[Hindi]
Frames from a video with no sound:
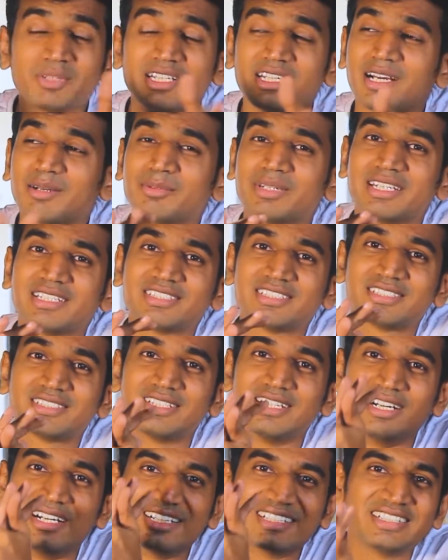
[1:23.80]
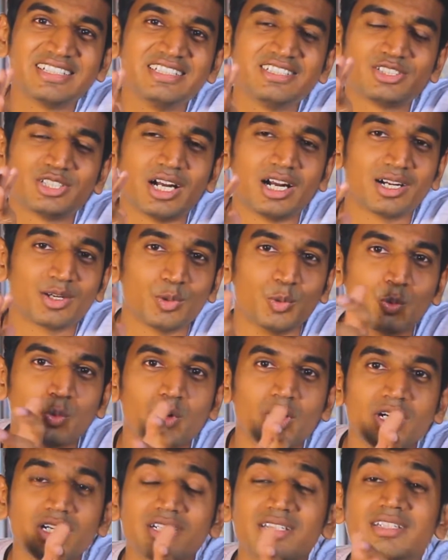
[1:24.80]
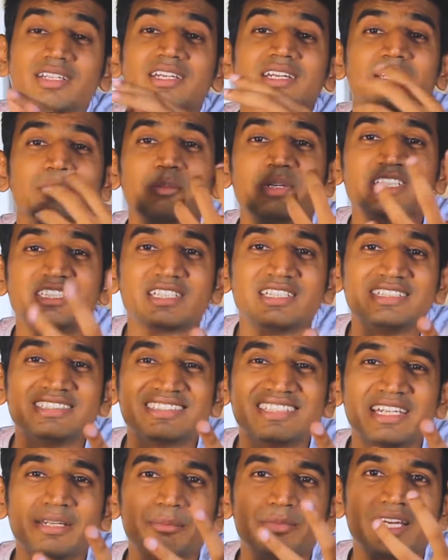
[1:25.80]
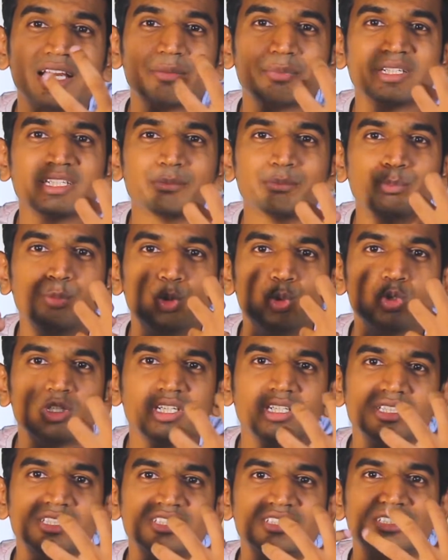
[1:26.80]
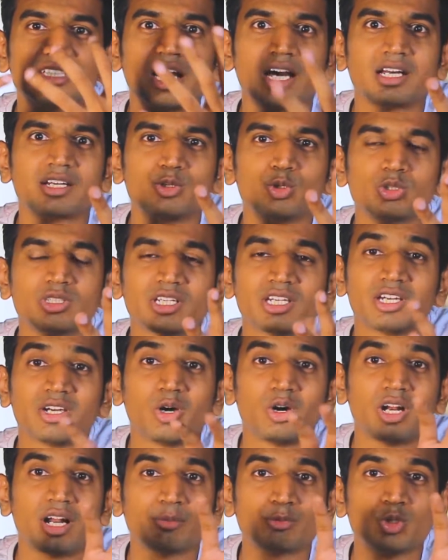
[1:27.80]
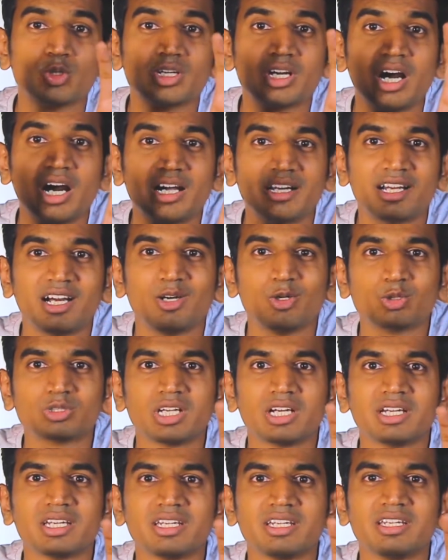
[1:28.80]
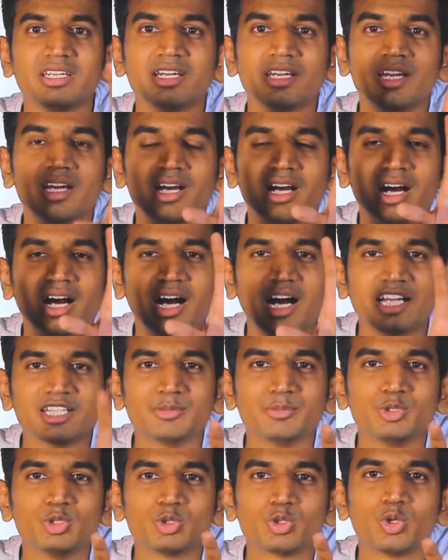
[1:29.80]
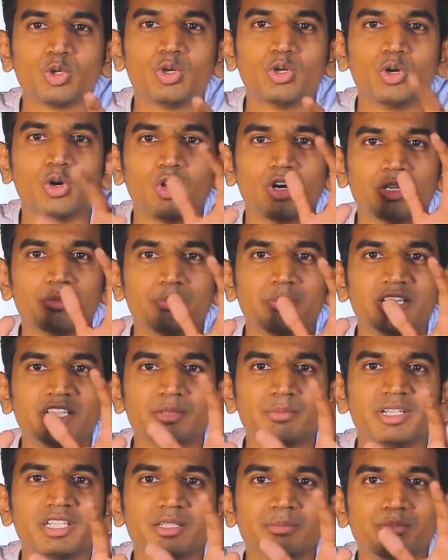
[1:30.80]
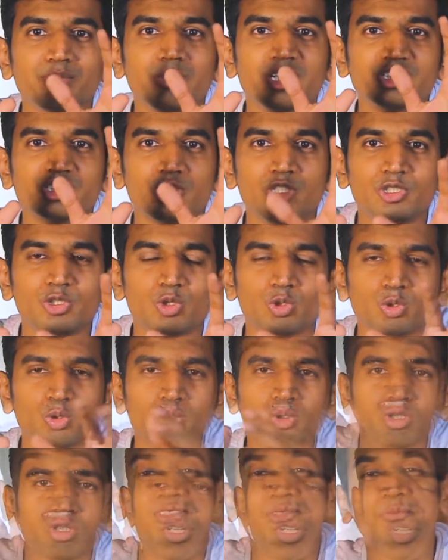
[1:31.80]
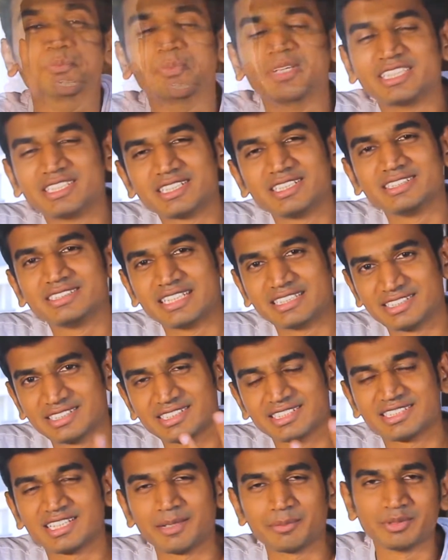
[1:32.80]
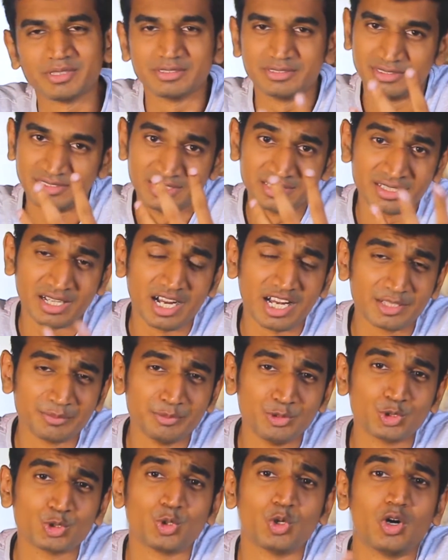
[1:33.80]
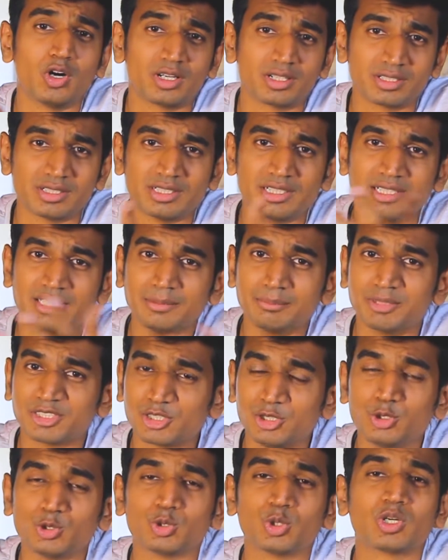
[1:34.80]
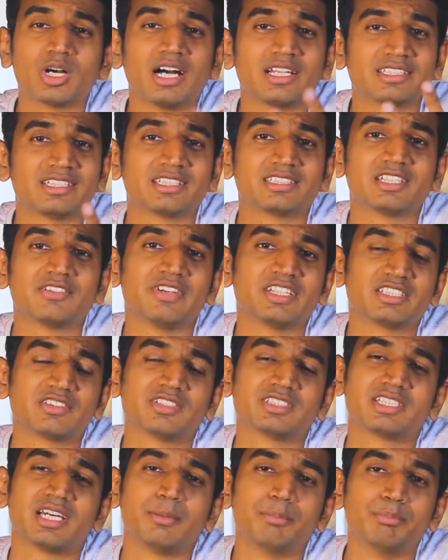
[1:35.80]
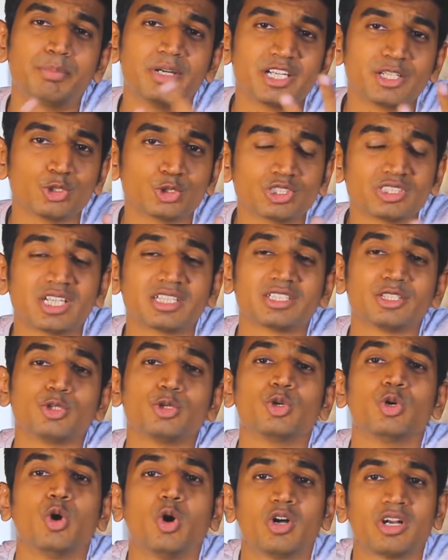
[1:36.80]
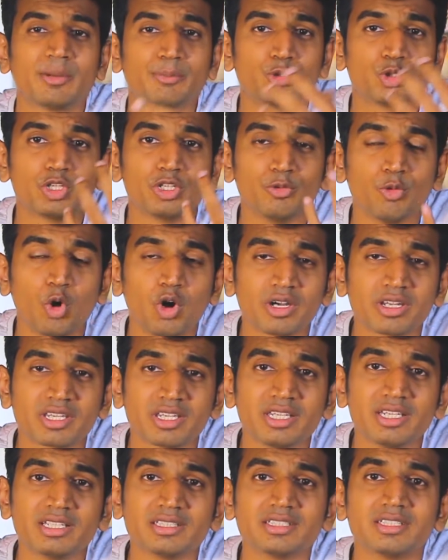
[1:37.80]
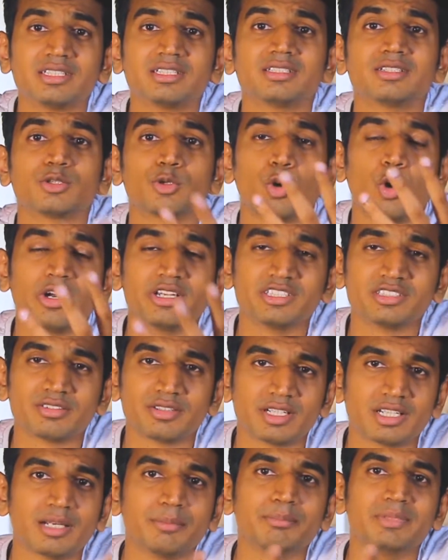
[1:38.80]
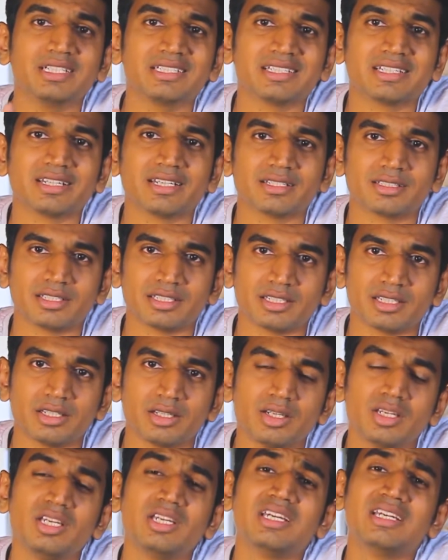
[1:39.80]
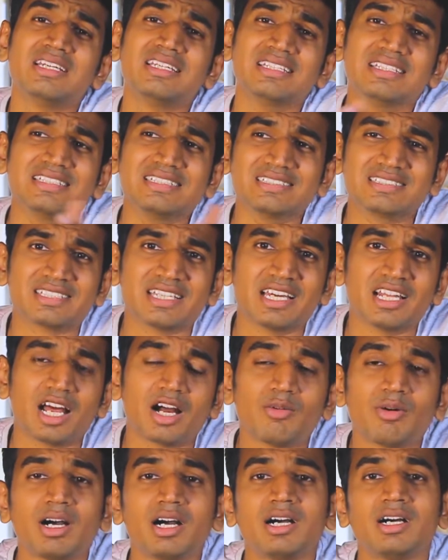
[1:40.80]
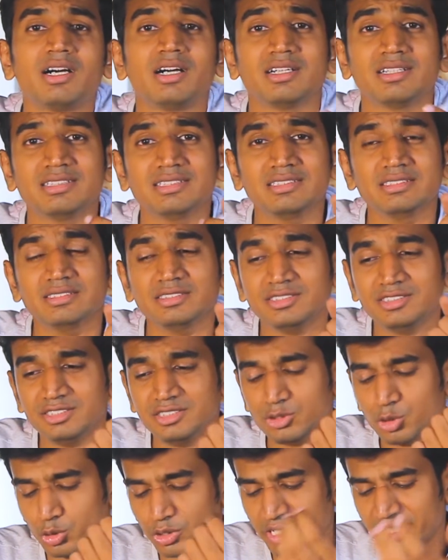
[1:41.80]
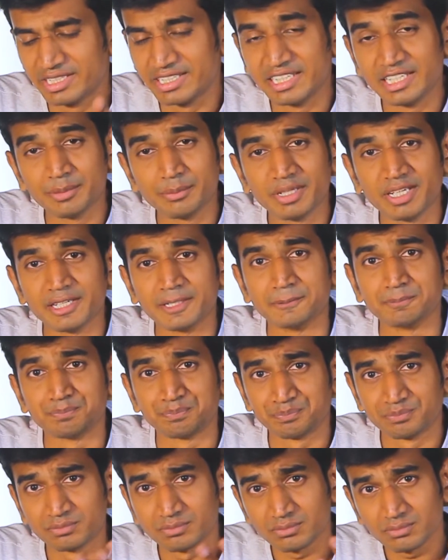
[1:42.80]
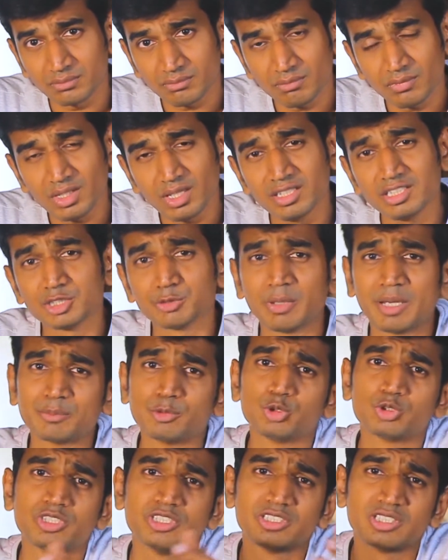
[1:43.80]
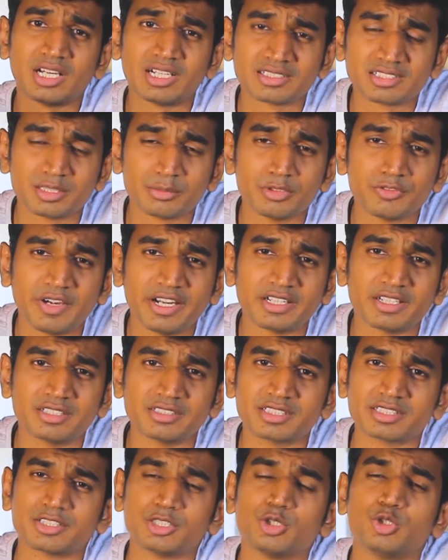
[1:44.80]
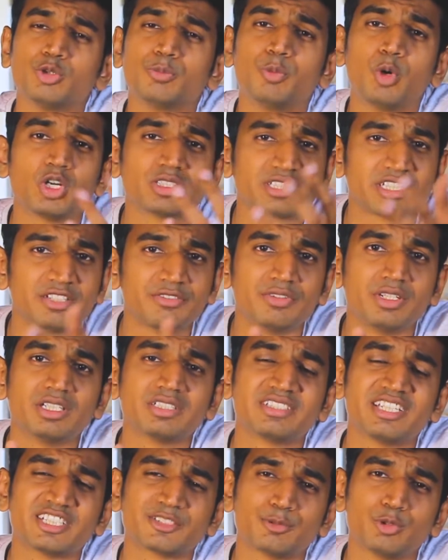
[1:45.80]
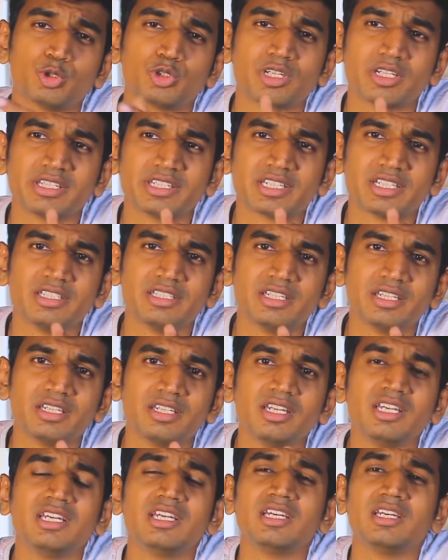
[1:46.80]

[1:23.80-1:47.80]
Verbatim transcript: का नाम है हंगरी शार्क वर्ल्ड बेसिकली इस गेम में आप एक भूखी शार्क होते हैं और आपको खाना होता है आदमियों को और बड़ी बड़ी मछलियों को बेसिकली जैसे जैसे आप इन आदमियों को और मछलियों को खाते जाते हैं वैसे वैसे आप बड़े होते जाते हो और आपको रिवॉर्ड के अंदर कॉइन्स वगैरह मिलते रहते हैं इसके अलावा जो ये गेम है इसमें आप दूसरी शार्क से भी फाइट कर सकते हो बहुत सारे वर्ल्ड से एक्सप्लोर करने के लिए